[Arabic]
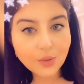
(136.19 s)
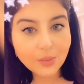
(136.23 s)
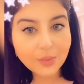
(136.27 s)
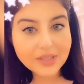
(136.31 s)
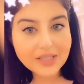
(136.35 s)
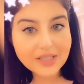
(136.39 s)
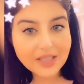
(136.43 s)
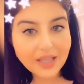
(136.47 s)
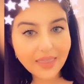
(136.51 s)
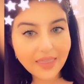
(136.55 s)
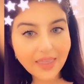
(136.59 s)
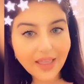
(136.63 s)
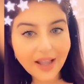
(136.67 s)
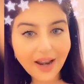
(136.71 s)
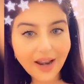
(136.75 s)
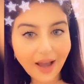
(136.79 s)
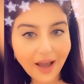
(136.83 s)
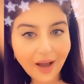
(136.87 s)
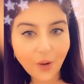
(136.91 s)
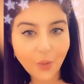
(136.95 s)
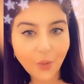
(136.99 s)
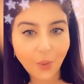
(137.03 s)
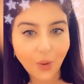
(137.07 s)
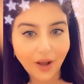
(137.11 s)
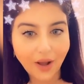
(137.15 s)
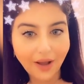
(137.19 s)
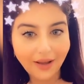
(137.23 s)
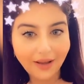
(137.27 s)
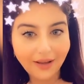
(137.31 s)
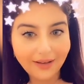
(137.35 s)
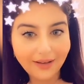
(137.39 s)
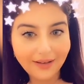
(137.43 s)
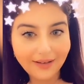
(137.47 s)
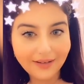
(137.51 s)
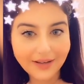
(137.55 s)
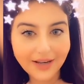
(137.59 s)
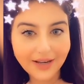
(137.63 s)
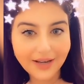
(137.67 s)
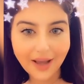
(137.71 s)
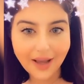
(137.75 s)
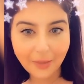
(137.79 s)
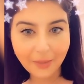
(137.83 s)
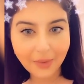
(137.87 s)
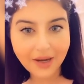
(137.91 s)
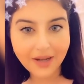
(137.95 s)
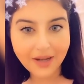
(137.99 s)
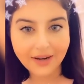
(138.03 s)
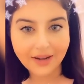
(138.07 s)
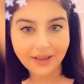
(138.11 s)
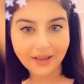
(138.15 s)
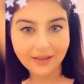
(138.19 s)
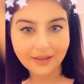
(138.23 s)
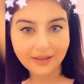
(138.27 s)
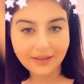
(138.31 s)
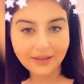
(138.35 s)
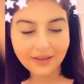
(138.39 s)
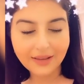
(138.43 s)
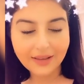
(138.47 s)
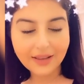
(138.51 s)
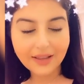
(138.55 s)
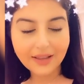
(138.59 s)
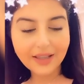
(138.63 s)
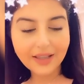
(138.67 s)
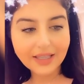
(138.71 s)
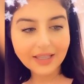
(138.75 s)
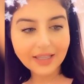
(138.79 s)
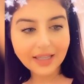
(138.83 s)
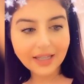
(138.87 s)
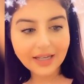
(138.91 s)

لان اطالع التركيبات وبعدين حلو مو